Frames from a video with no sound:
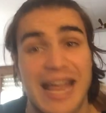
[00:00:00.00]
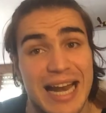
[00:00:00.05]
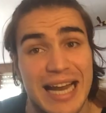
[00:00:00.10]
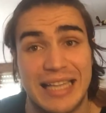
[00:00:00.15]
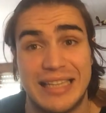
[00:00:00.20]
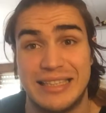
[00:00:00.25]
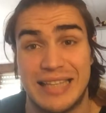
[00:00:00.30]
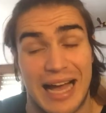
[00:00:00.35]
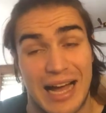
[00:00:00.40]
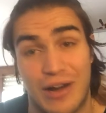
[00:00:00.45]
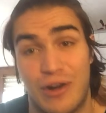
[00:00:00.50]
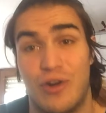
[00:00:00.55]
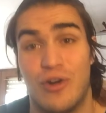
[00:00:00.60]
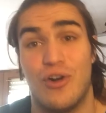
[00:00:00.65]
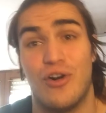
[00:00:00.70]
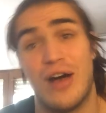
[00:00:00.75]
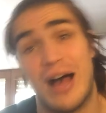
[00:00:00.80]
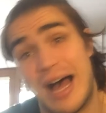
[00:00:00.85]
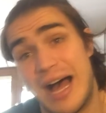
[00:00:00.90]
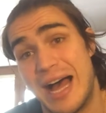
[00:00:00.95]
E in
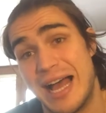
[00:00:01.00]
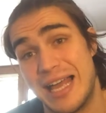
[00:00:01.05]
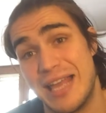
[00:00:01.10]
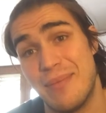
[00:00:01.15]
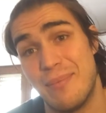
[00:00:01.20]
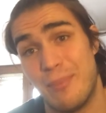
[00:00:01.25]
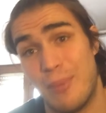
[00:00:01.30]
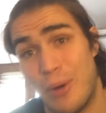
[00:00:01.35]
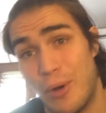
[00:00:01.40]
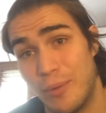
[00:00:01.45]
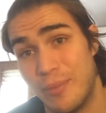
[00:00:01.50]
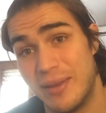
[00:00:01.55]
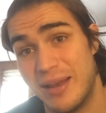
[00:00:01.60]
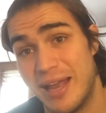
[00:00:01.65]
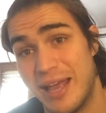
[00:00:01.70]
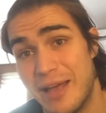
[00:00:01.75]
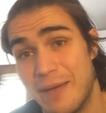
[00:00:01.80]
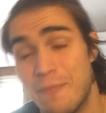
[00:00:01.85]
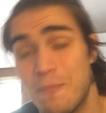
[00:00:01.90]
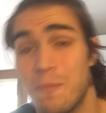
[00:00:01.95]
attacco ha
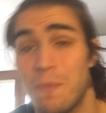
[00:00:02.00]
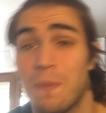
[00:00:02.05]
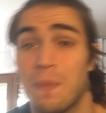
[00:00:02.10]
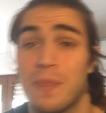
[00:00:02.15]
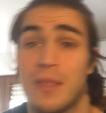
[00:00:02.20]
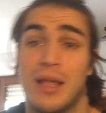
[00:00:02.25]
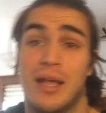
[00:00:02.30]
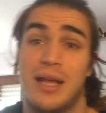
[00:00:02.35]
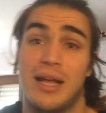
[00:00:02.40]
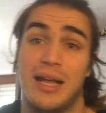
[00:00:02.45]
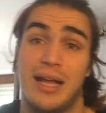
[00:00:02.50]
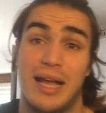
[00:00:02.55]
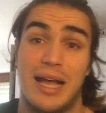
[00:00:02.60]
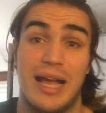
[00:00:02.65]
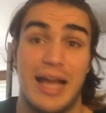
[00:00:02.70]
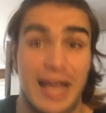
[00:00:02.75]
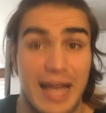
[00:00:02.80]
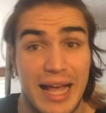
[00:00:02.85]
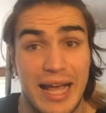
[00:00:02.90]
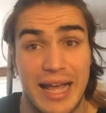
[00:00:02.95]
Immobile
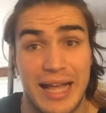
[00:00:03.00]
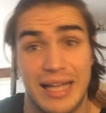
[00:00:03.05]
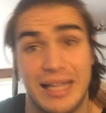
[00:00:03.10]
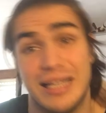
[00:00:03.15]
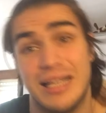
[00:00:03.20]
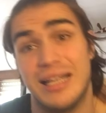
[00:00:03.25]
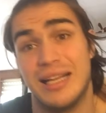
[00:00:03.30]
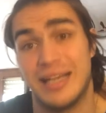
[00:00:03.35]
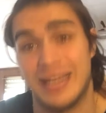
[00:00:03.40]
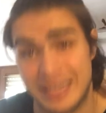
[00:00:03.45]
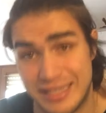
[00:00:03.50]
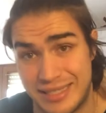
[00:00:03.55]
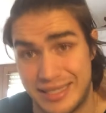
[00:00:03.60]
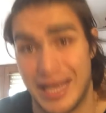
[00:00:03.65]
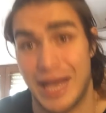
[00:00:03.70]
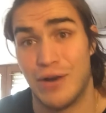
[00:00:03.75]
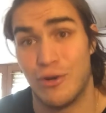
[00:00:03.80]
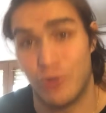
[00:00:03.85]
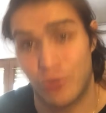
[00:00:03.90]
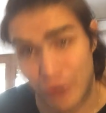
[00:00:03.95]
e
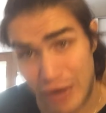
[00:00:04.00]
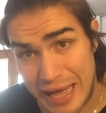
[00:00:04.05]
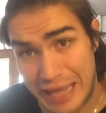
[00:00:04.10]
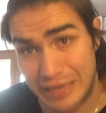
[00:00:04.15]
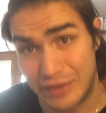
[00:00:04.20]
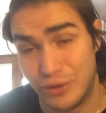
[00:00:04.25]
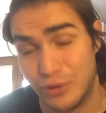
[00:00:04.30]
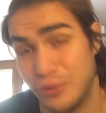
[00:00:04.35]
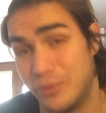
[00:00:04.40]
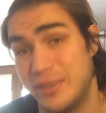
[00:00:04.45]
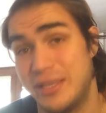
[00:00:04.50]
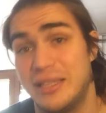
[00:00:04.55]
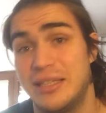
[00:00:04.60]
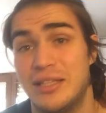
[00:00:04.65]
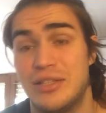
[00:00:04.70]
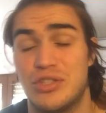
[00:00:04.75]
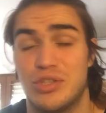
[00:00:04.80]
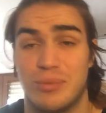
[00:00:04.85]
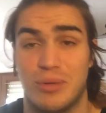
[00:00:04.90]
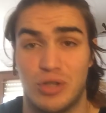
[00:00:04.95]
Cristiano Ronaldo.
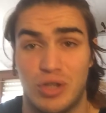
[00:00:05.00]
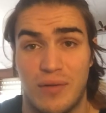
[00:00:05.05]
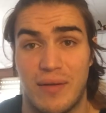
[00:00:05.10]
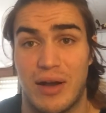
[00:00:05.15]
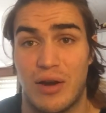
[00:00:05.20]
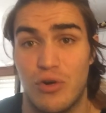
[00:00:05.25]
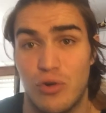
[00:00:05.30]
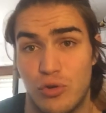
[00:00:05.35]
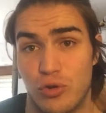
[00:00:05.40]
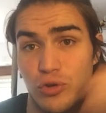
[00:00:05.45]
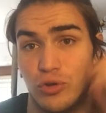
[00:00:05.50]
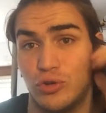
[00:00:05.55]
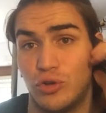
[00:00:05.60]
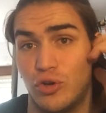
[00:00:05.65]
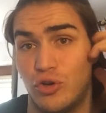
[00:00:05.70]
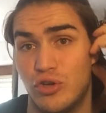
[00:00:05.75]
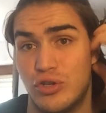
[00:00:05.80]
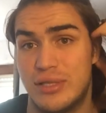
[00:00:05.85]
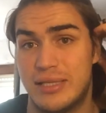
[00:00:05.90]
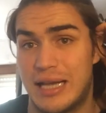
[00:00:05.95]
Quindi, insomma, trovarlo
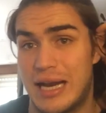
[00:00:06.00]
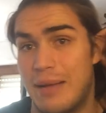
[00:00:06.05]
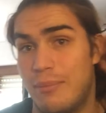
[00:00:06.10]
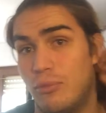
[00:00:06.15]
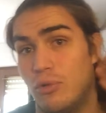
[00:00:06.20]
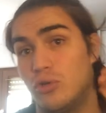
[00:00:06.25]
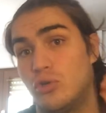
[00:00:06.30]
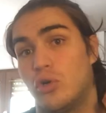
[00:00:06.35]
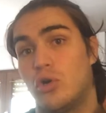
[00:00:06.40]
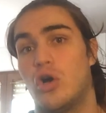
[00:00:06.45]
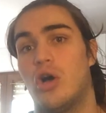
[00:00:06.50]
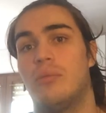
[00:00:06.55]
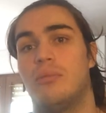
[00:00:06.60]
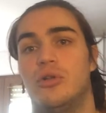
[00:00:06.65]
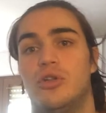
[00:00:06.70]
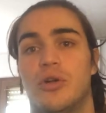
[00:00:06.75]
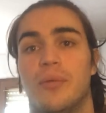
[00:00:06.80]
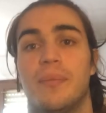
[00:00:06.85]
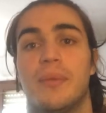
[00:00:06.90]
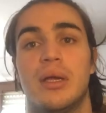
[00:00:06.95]
contro non sarà molto
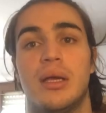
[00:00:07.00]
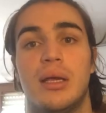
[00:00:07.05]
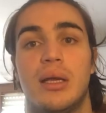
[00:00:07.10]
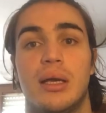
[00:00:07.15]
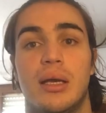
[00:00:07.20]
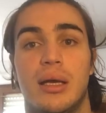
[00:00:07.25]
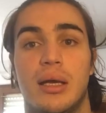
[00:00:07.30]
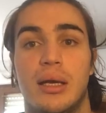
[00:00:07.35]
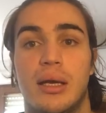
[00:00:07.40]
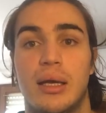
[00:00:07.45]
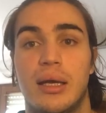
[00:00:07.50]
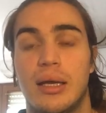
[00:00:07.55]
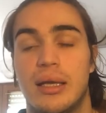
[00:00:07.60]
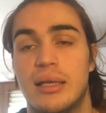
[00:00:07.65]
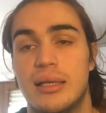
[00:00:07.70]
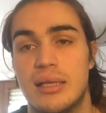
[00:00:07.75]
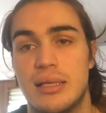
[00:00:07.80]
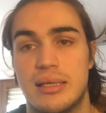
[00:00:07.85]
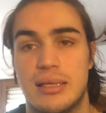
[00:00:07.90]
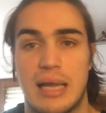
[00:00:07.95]
comodo.
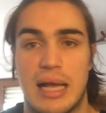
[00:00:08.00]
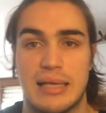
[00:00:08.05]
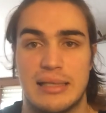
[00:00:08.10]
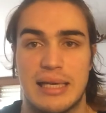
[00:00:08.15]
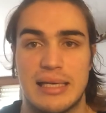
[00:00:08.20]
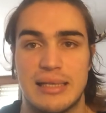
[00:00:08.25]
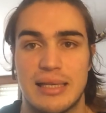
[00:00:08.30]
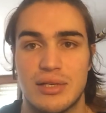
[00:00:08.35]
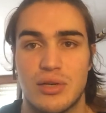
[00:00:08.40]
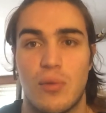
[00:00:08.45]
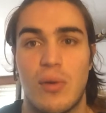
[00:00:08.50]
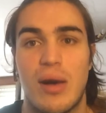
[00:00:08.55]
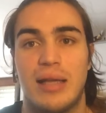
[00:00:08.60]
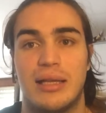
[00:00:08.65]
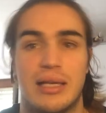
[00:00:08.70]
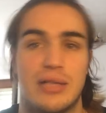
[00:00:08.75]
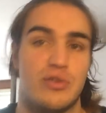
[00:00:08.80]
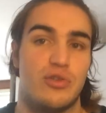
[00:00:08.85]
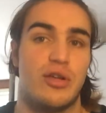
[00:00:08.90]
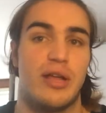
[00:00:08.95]
La stessa
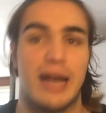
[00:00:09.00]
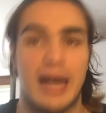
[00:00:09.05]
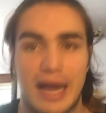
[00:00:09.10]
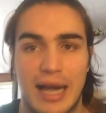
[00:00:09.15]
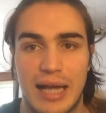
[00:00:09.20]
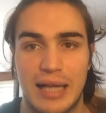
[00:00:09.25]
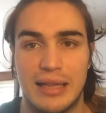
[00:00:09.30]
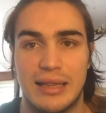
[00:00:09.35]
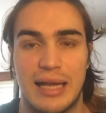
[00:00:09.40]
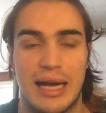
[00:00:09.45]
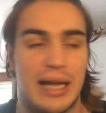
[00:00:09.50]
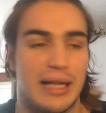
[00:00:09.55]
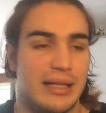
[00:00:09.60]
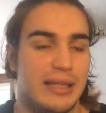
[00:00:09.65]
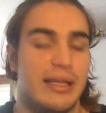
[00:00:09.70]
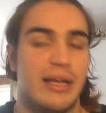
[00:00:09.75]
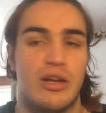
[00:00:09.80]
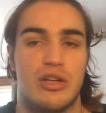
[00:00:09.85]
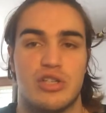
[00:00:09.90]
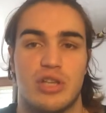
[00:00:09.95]
squadra sono i
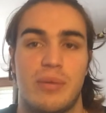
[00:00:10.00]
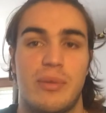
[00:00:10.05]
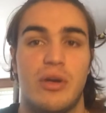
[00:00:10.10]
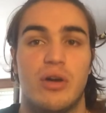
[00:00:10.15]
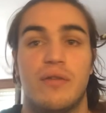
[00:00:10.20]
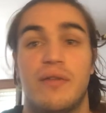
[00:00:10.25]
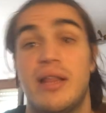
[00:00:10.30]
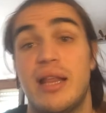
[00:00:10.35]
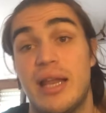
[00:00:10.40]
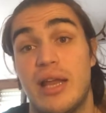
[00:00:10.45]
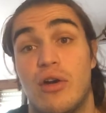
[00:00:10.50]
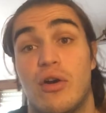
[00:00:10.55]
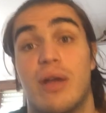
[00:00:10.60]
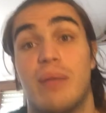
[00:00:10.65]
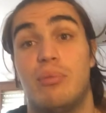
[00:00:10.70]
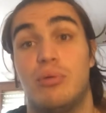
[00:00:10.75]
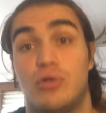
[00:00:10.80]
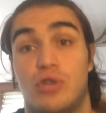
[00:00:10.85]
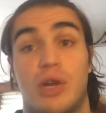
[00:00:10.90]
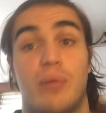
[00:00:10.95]
raccattati del nostro amico Federico
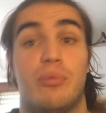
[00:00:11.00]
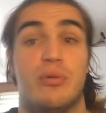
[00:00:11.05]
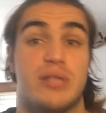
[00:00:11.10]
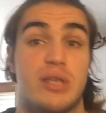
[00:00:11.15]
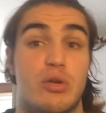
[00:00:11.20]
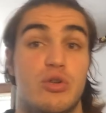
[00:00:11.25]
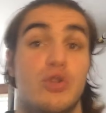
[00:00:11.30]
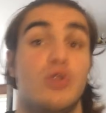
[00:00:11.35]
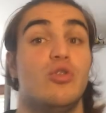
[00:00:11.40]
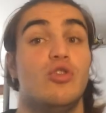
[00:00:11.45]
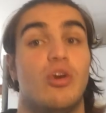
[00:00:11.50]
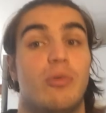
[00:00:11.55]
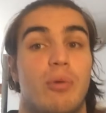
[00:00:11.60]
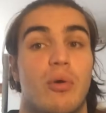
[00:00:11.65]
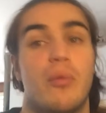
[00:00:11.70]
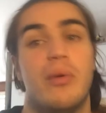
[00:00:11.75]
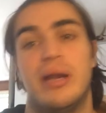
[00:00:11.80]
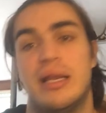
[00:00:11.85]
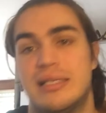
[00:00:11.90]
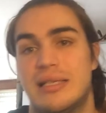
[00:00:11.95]
che purtroppo si è aggiunto
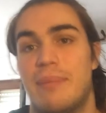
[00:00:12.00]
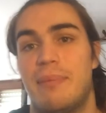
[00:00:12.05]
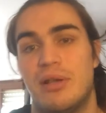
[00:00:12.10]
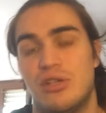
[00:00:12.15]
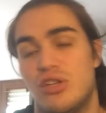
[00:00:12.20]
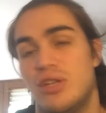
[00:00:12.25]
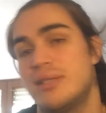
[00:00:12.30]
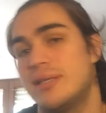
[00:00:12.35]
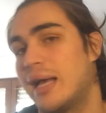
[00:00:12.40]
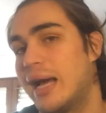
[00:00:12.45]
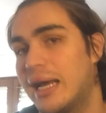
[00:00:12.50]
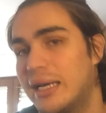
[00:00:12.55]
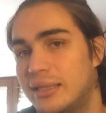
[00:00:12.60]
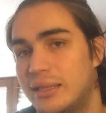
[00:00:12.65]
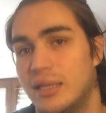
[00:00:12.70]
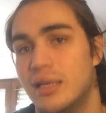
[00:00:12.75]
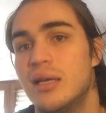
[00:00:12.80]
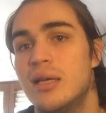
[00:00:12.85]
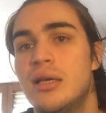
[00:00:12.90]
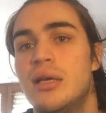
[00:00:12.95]
dopo, quindi si è preso gli
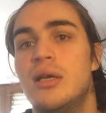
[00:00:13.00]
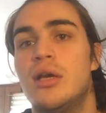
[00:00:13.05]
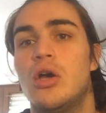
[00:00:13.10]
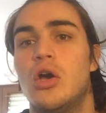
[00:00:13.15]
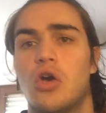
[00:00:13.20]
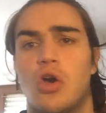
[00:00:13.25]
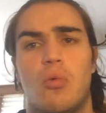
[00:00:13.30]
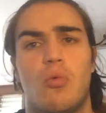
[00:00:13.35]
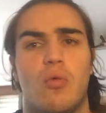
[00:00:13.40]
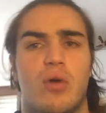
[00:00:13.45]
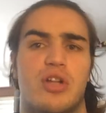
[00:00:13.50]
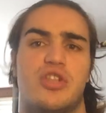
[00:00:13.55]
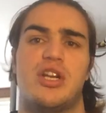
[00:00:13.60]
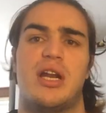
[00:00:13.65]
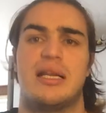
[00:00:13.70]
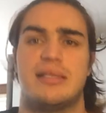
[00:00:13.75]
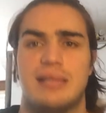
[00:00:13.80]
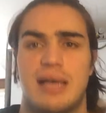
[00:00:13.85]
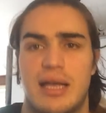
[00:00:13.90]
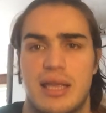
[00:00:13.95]
scarti. Comunque c'è
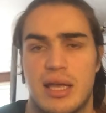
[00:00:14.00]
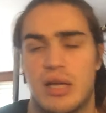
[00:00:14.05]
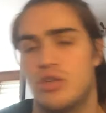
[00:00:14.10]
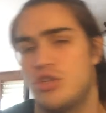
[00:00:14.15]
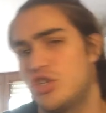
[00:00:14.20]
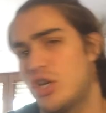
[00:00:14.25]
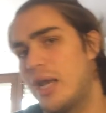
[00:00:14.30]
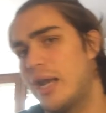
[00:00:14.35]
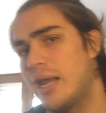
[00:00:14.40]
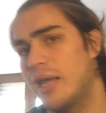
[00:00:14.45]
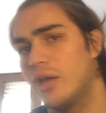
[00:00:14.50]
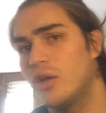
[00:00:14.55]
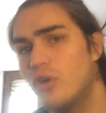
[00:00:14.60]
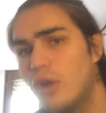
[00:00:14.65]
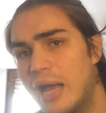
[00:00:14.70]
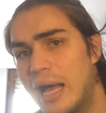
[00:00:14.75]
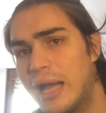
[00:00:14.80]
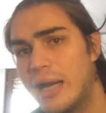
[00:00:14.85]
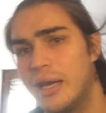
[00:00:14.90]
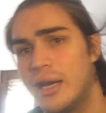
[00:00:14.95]
Lasagna, Ciana
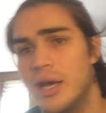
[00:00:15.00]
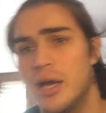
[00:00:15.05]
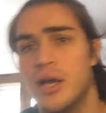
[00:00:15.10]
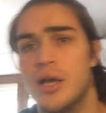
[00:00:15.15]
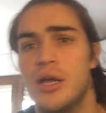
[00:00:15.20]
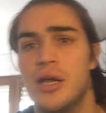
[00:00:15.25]
Engolan,